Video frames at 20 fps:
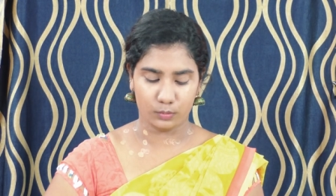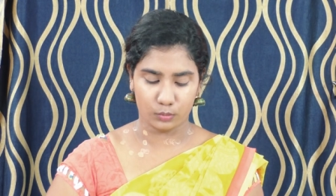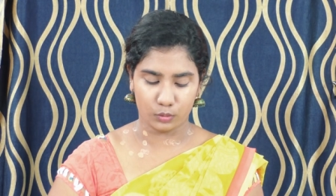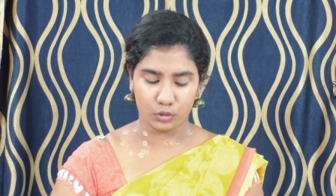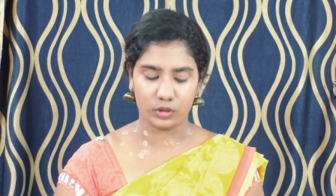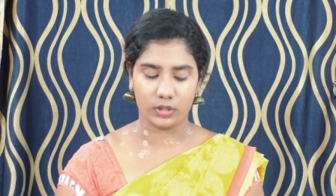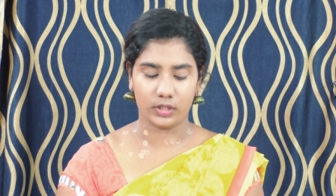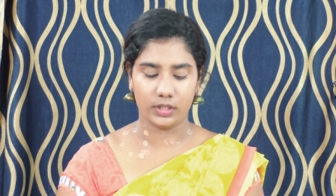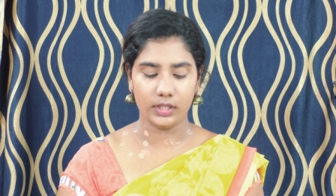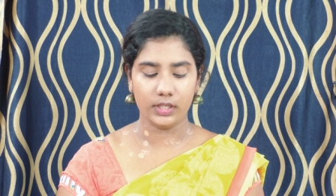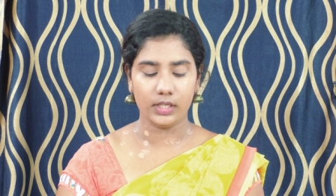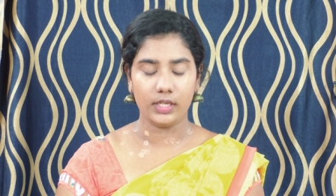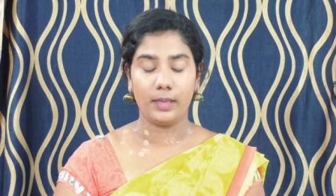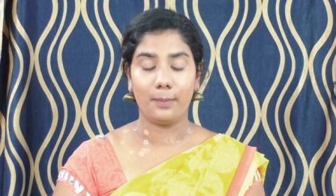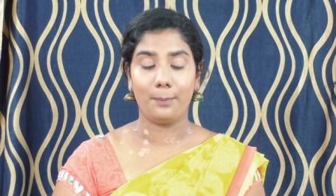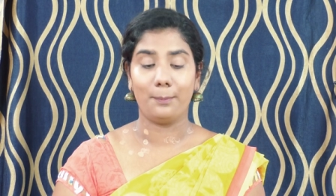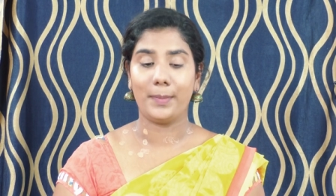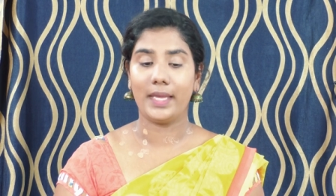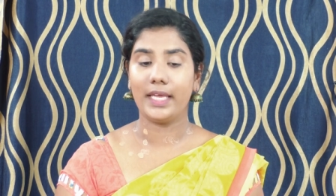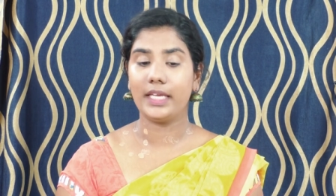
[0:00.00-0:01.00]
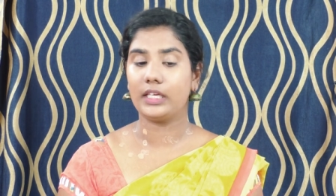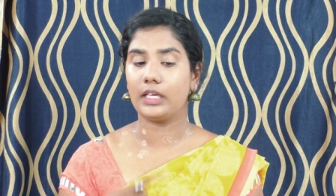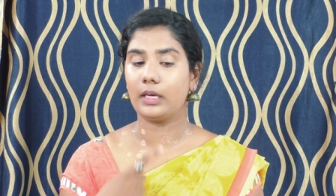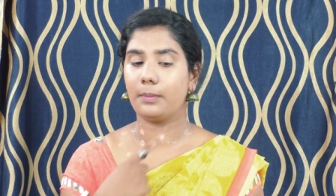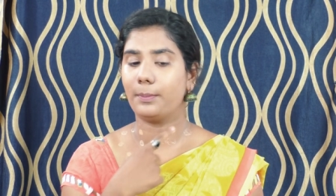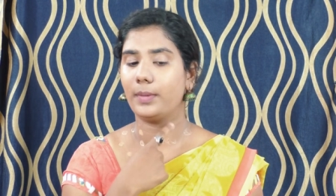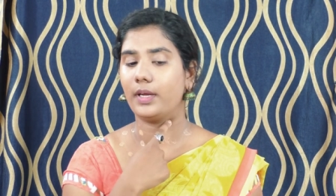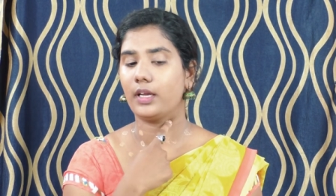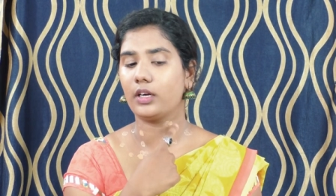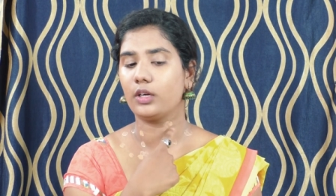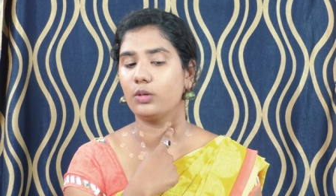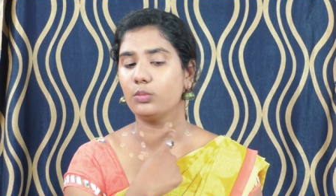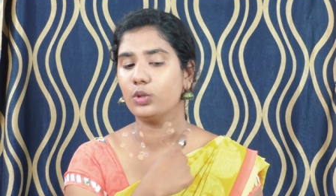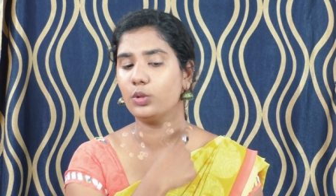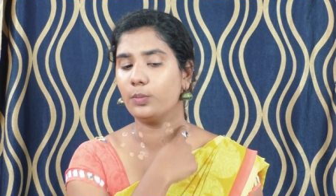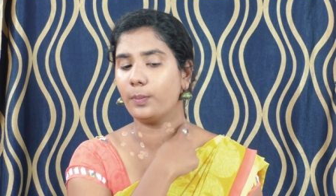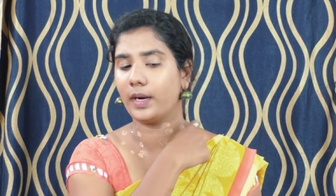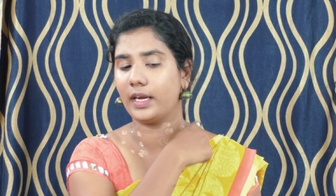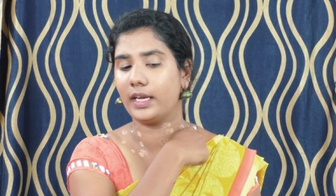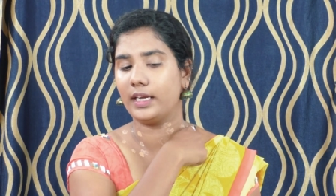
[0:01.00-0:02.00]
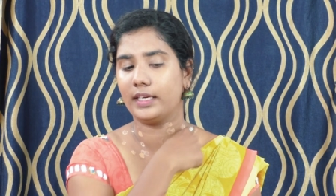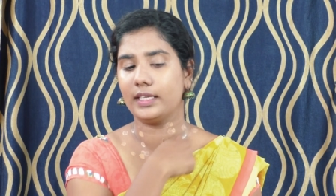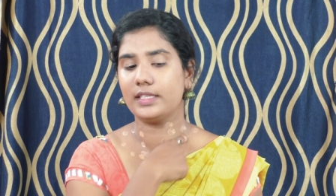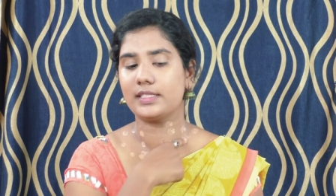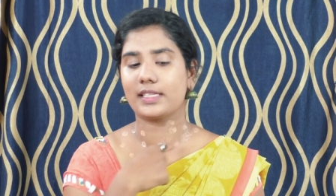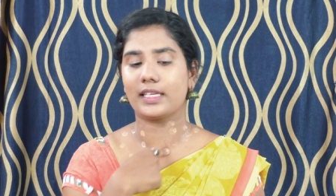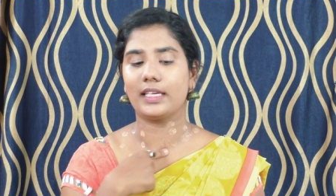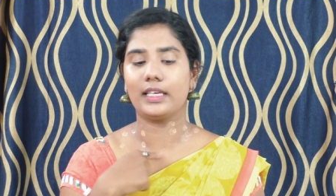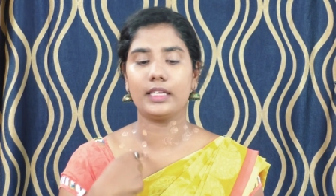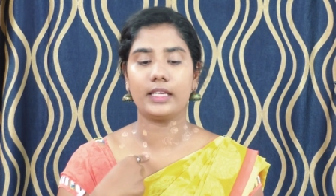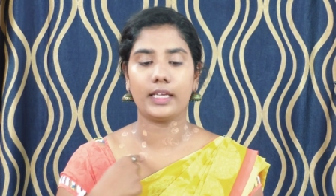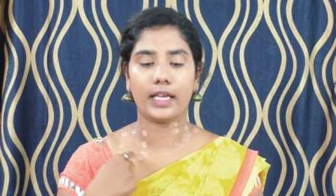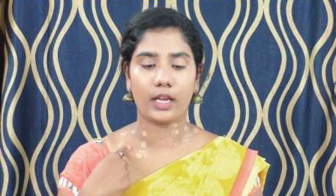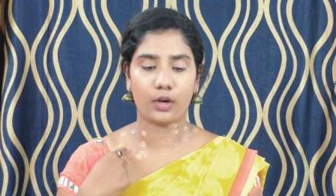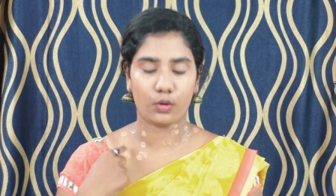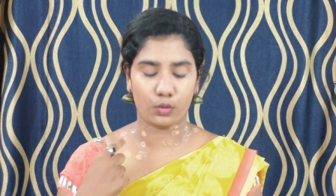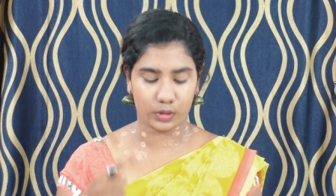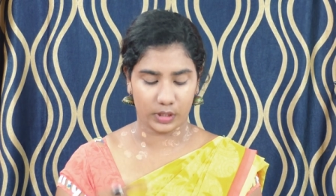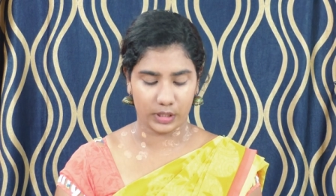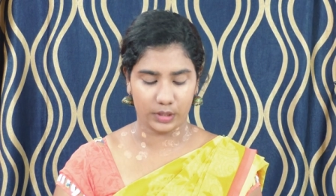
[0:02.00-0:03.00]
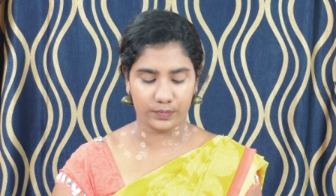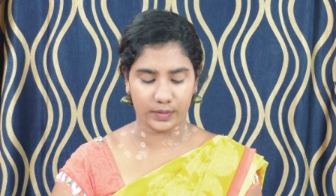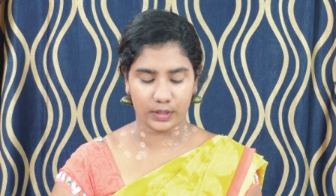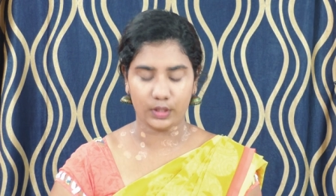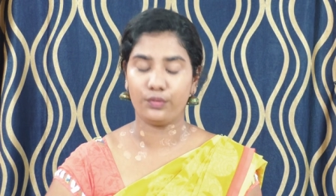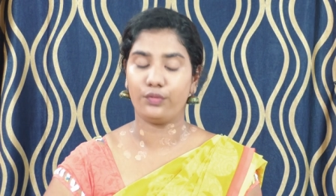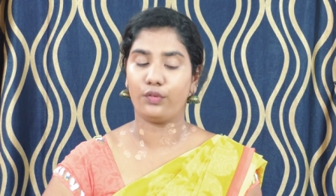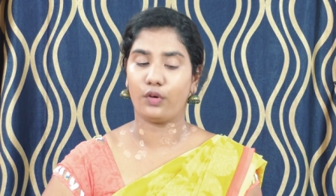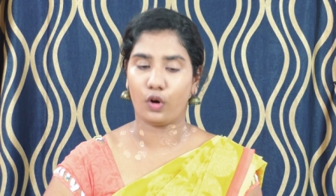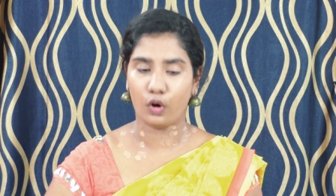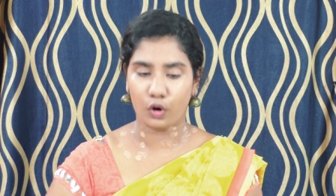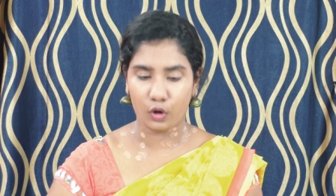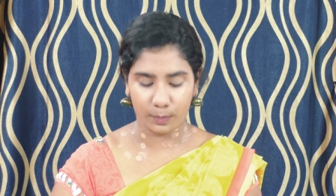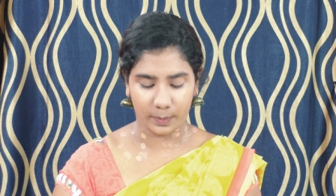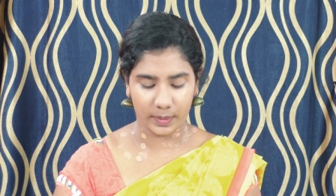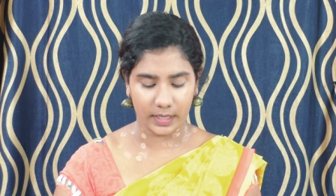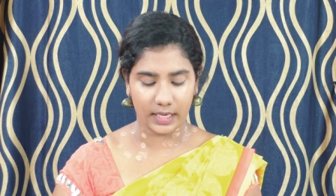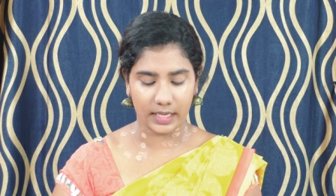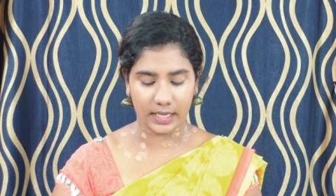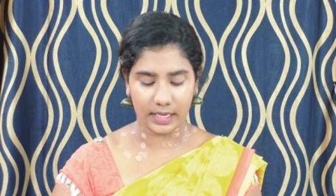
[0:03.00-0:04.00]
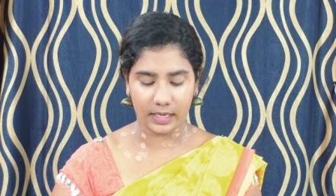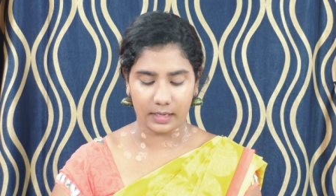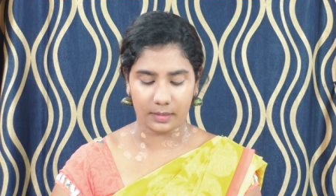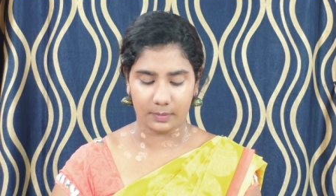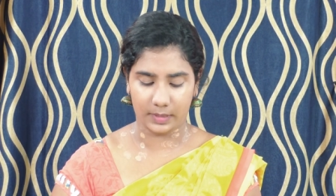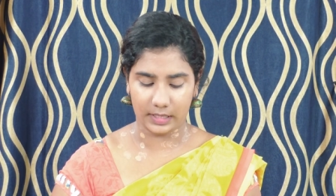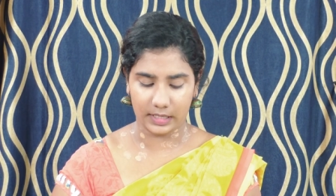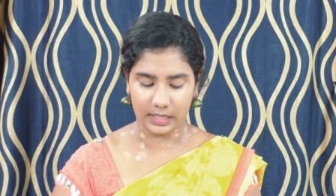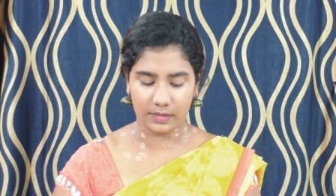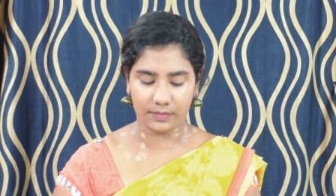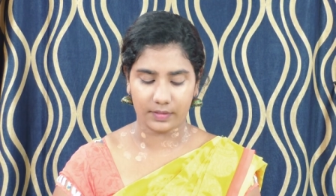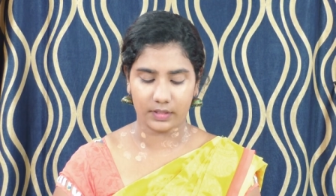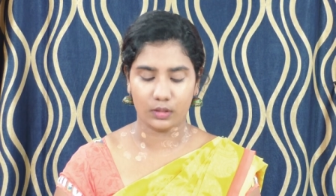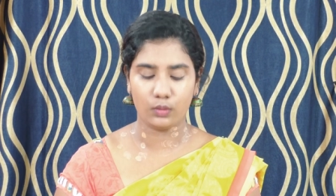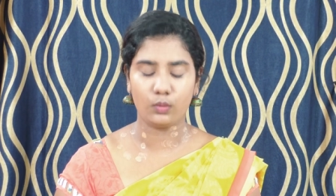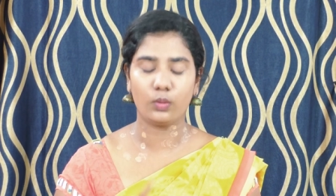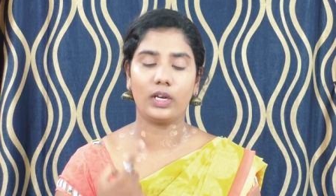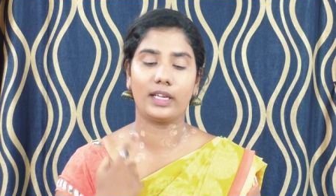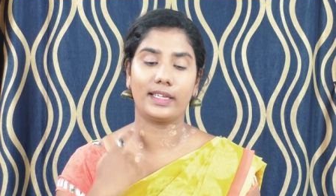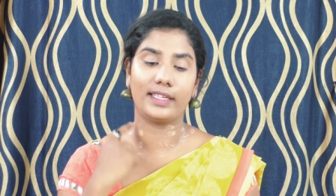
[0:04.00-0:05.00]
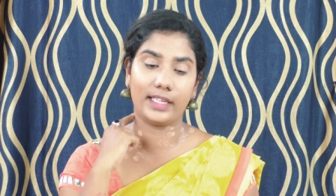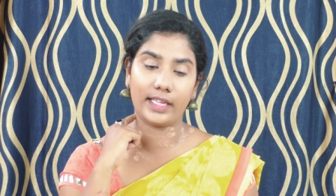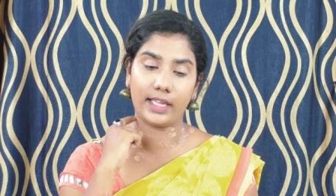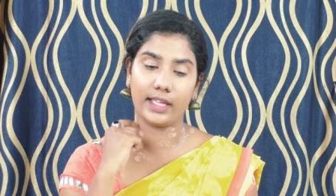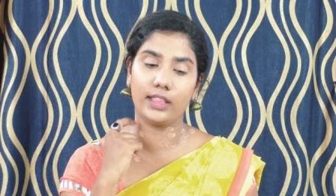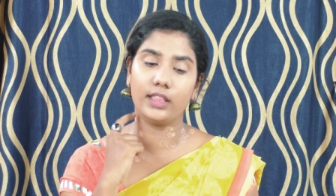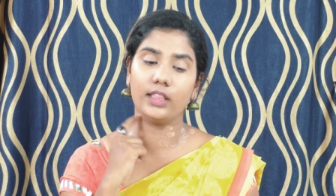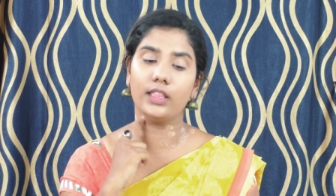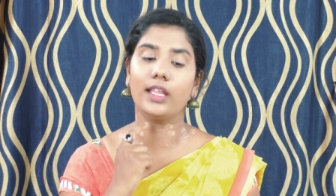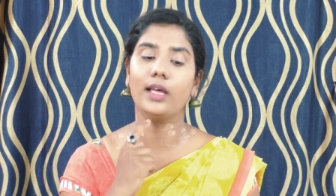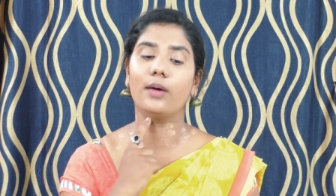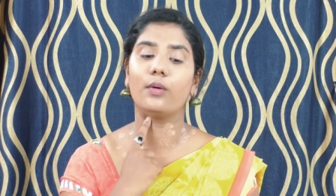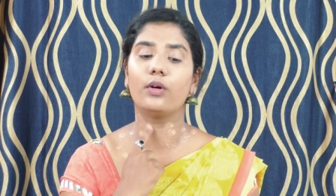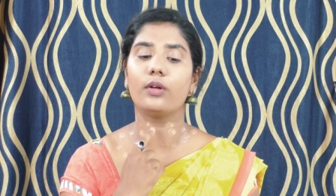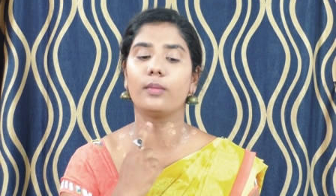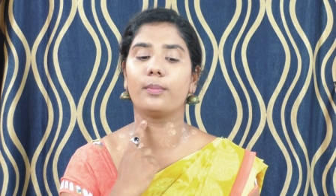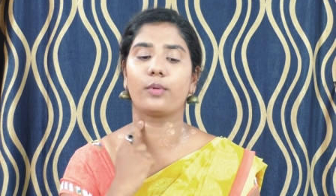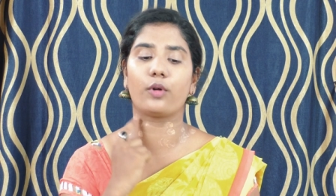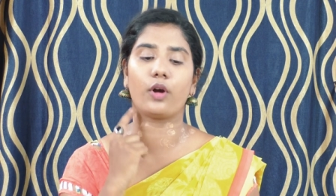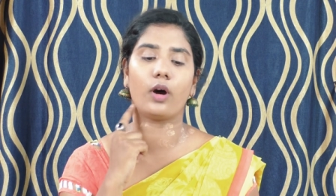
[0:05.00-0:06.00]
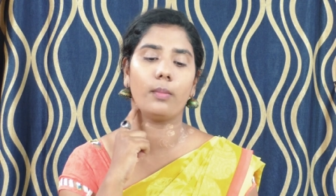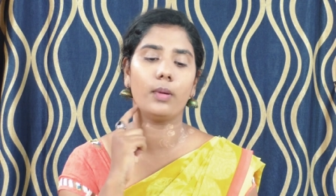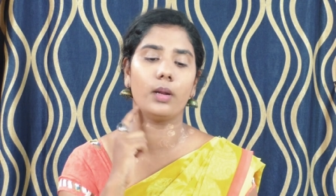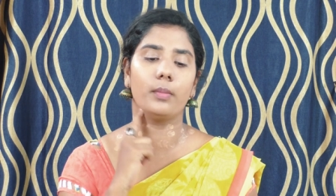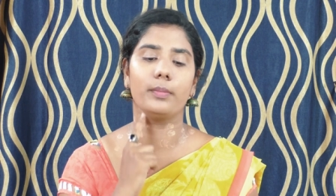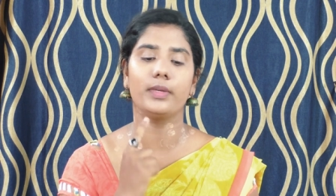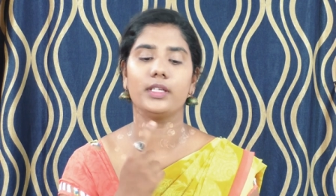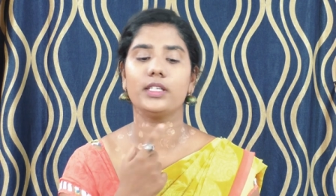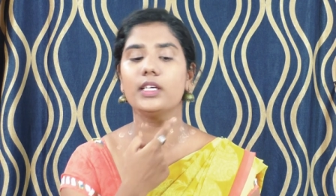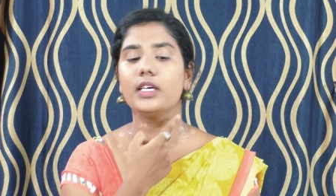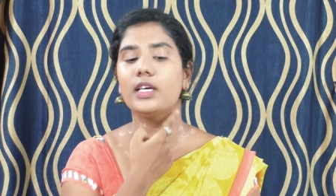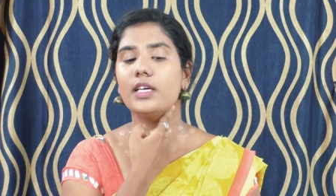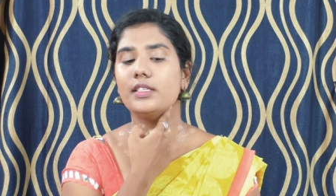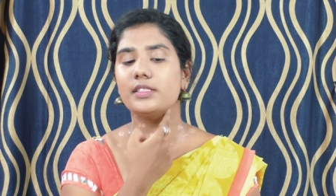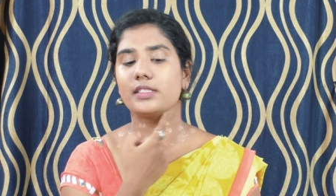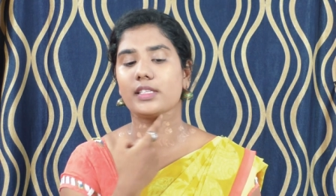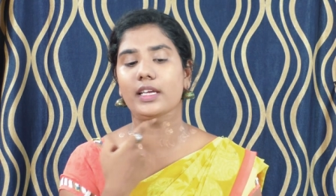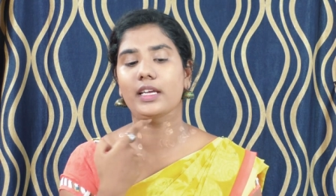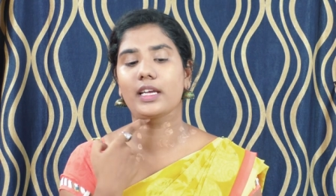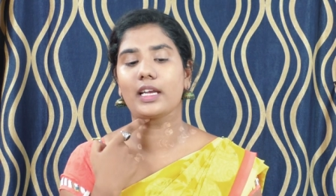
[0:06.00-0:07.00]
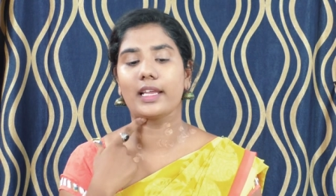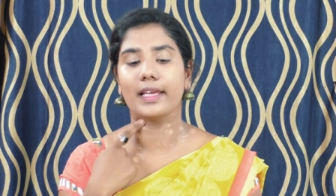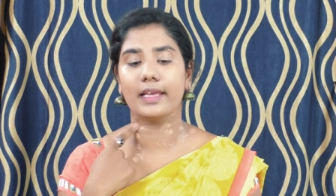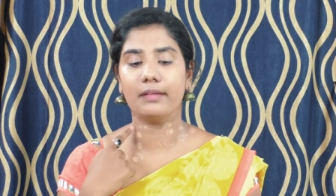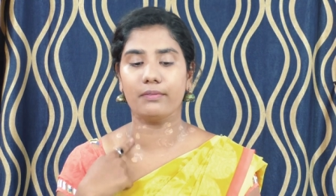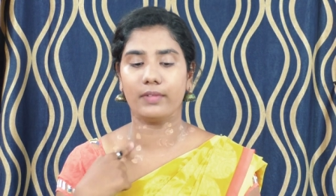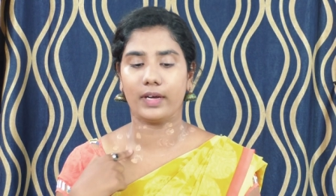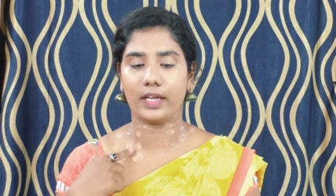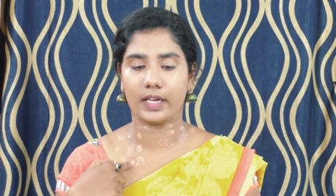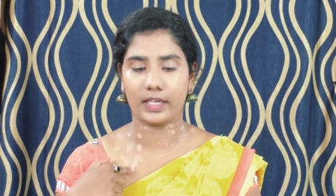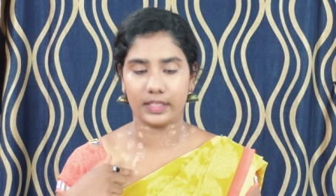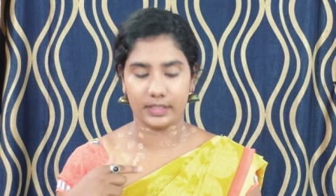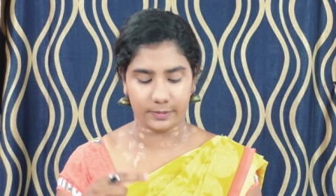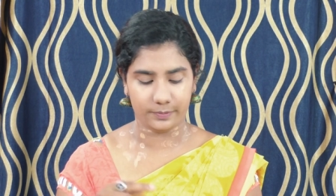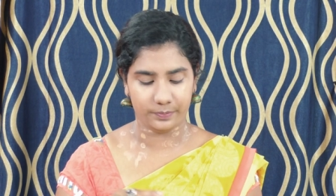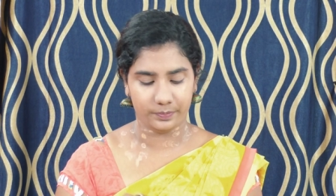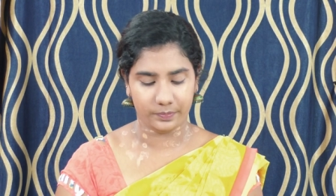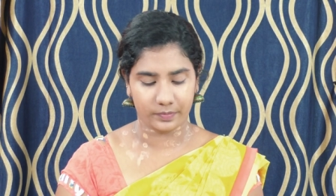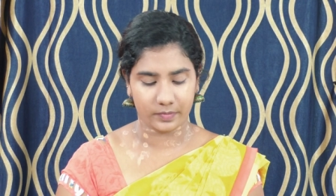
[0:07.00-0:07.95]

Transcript: போது மேக்கப்பை ரிமூவ் பண்ணிவிட்டு ஸ்கின் கேர் ரொட்டீன் வந்து ஃபாலோ பண்ணிங்க அப்படின்னா வந்து உங்களுக்கு எந்த ஒரு ப்ராப்ளமே ஸ்கின்லேயே வராது